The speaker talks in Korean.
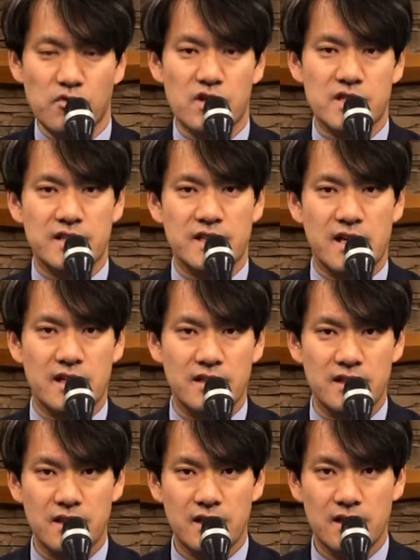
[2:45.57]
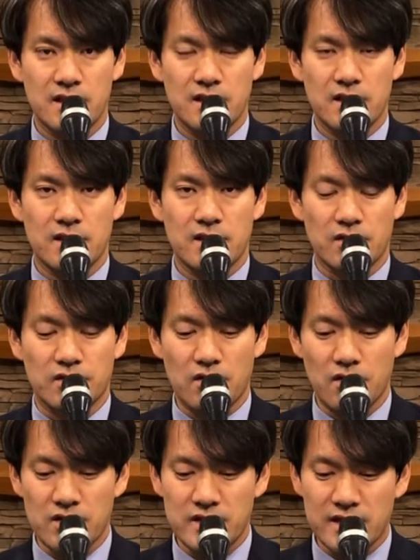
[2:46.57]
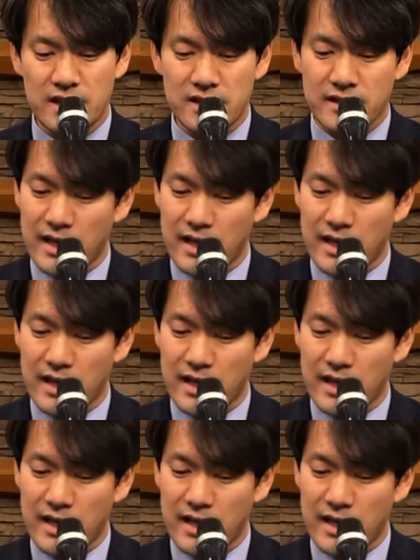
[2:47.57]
무엇인가를 어떤 것인가를